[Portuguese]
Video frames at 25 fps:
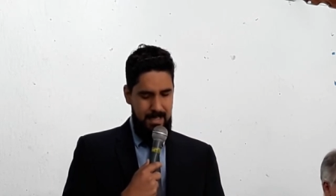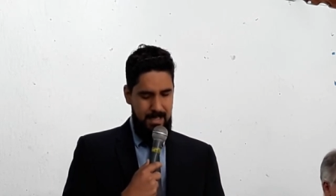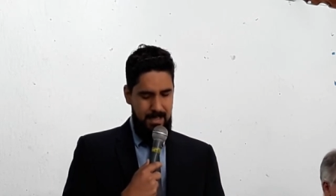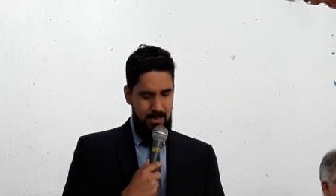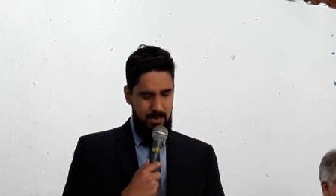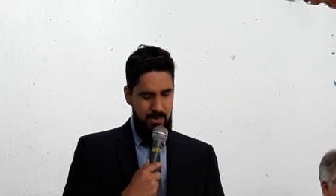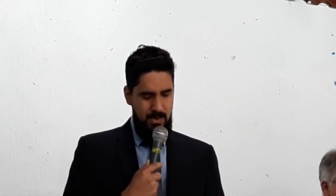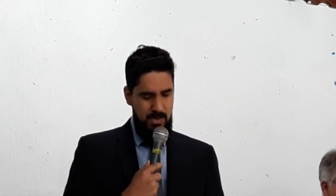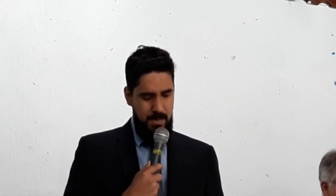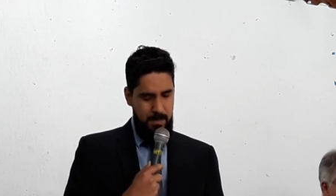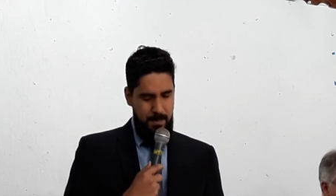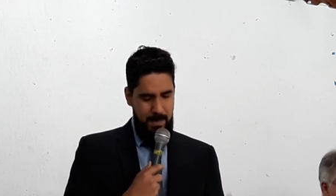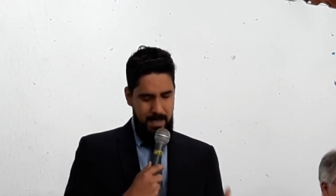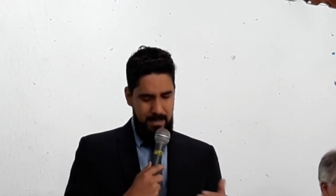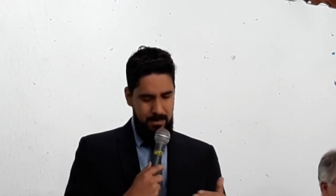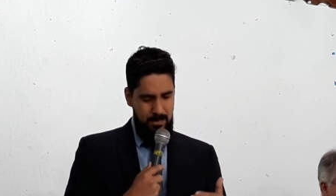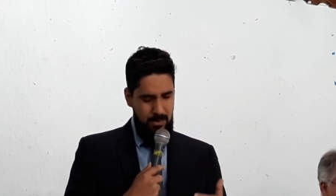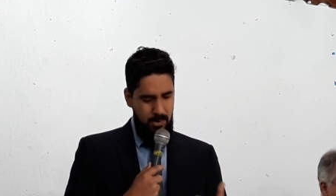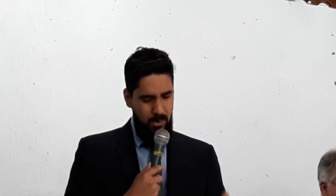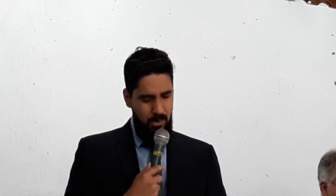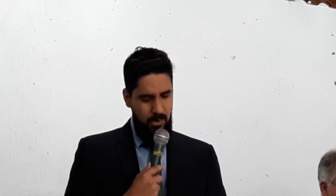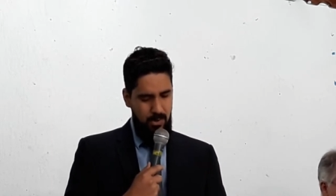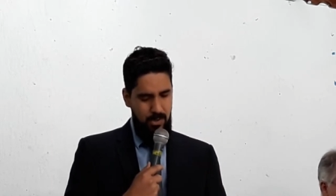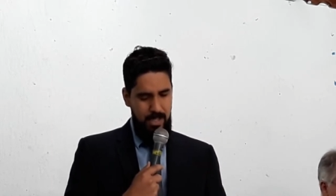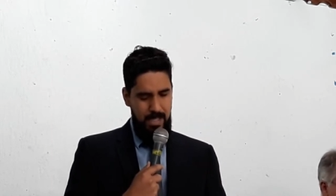nos
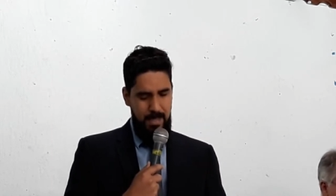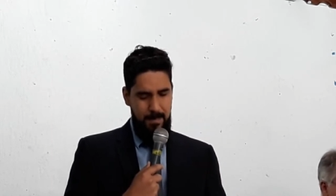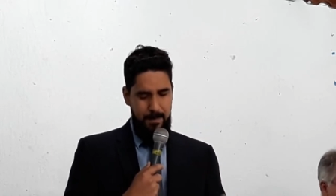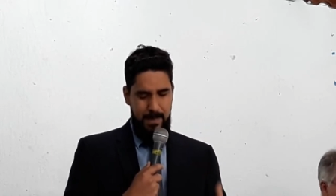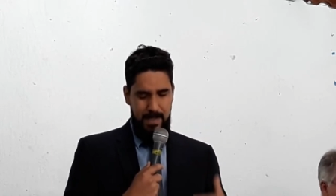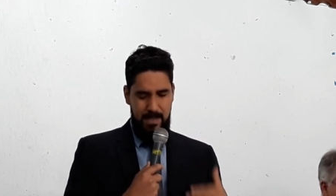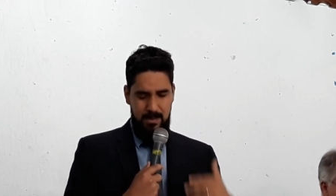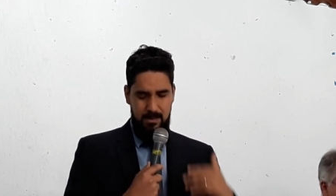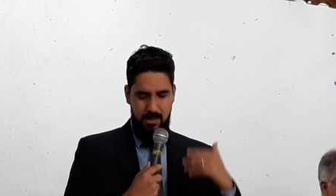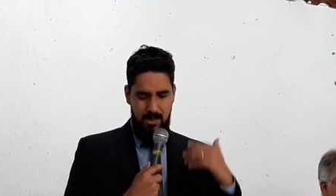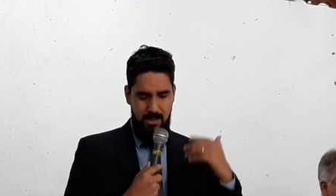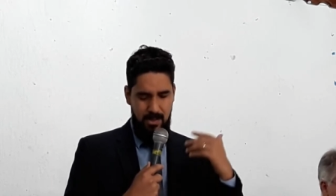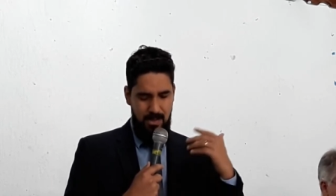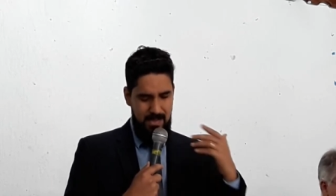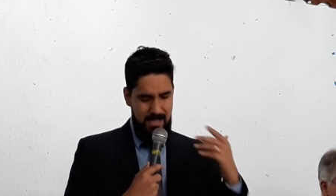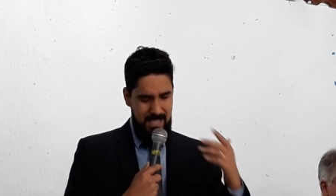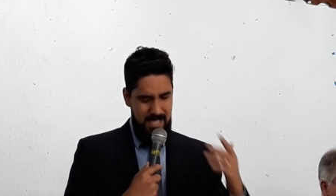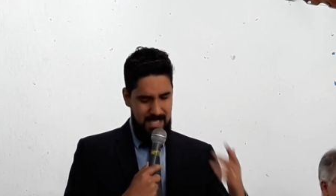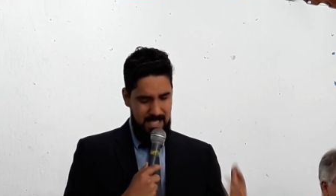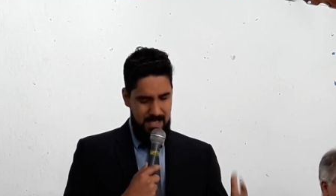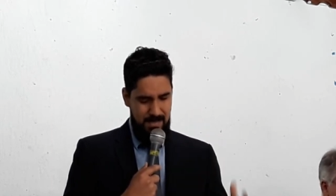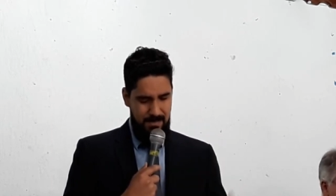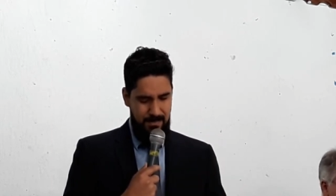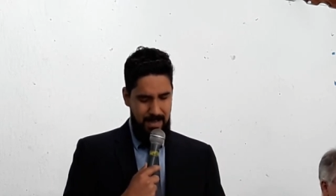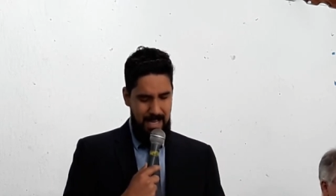perdoe, perdoe
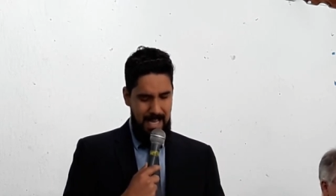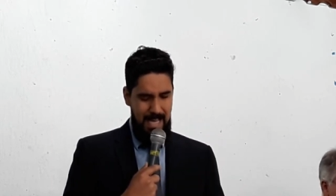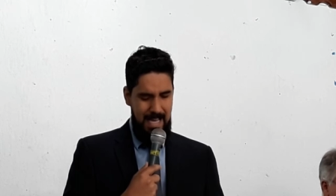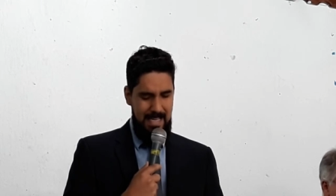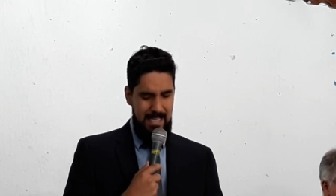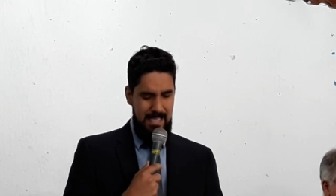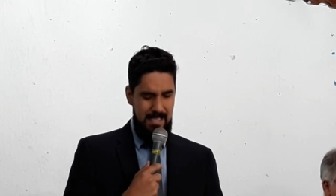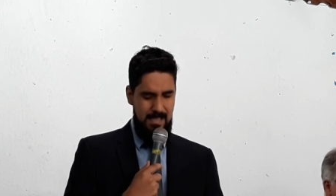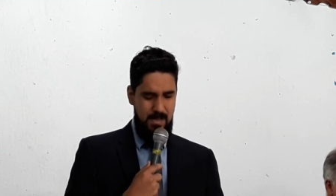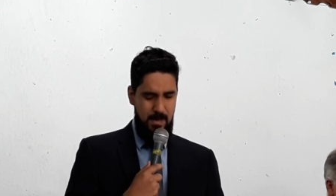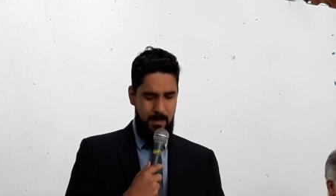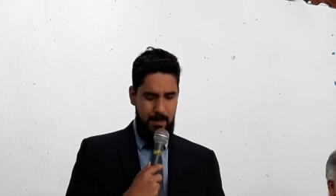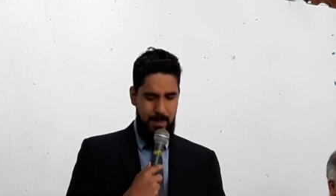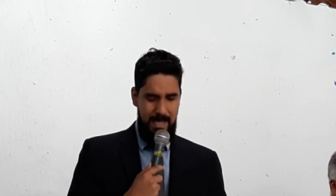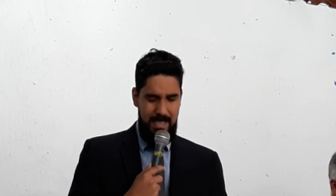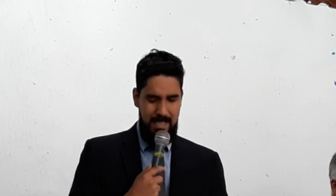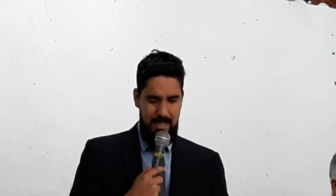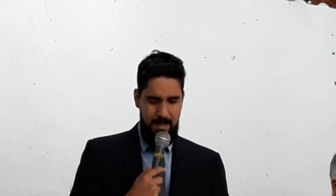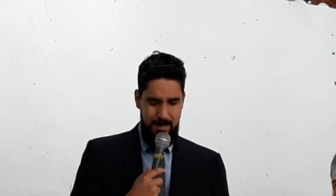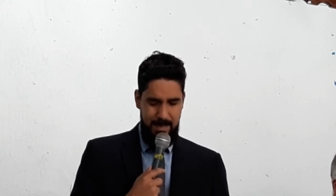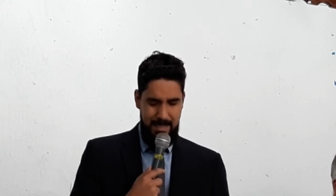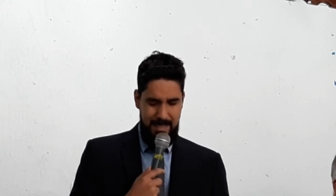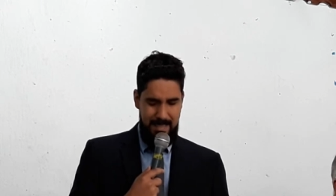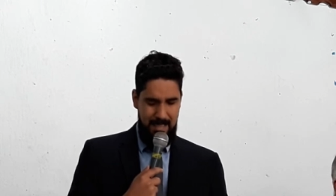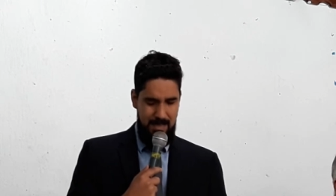nossas falhas, ó Pai,
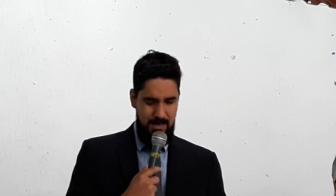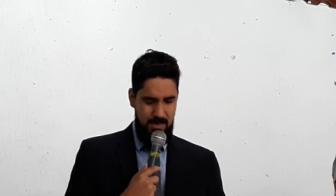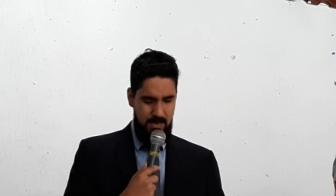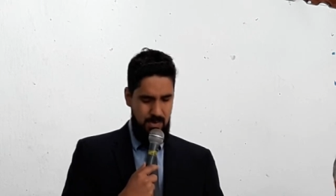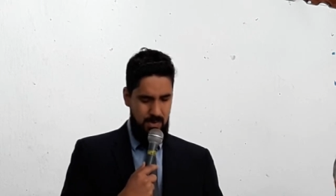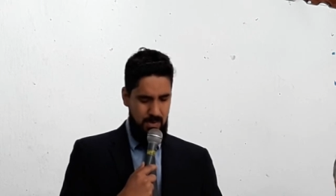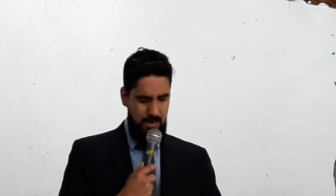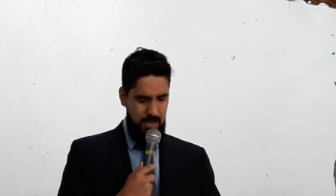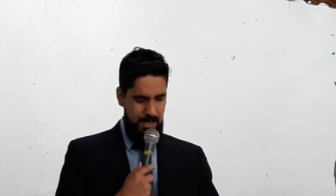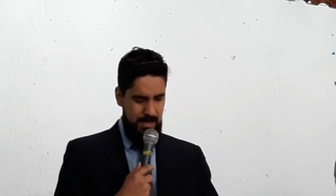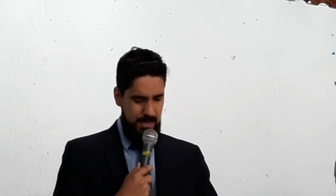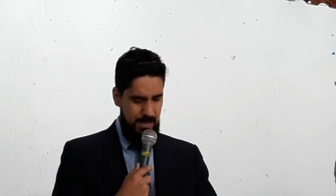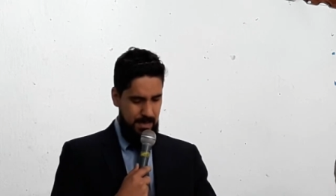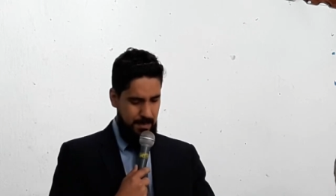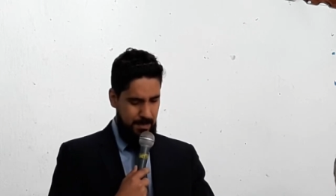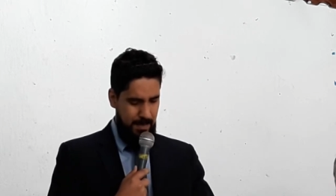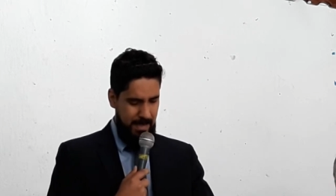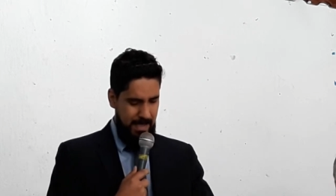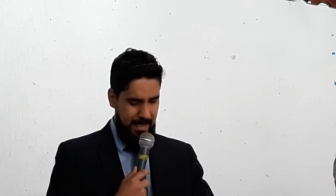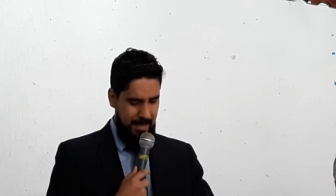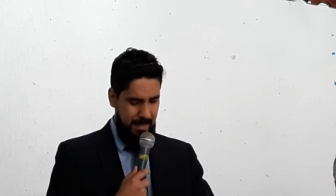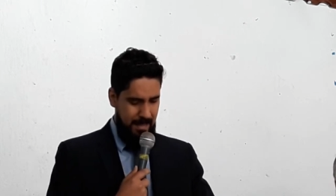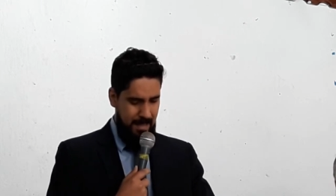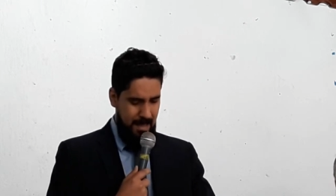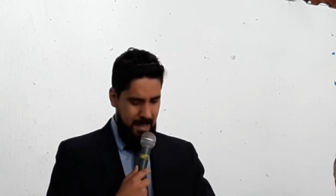limitações, ó
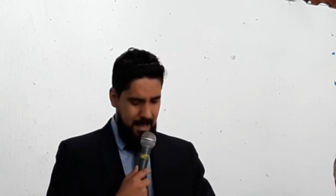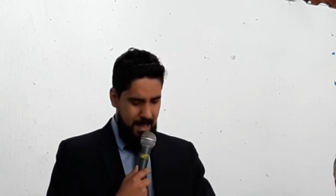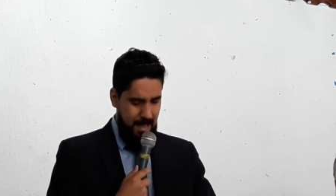Pai,